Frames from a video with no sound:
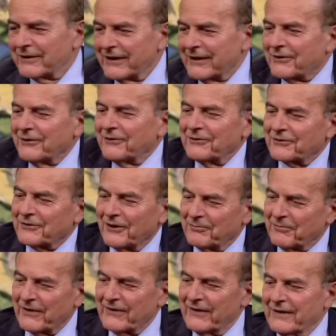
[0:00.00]
dico so,
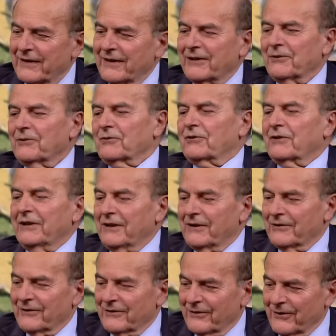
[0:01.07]
al Presidente del
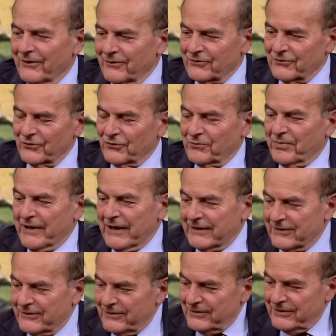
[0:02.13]
Consiglio ho il
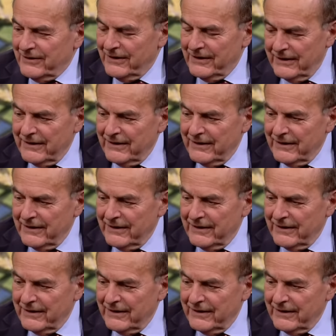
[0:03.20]
sospetto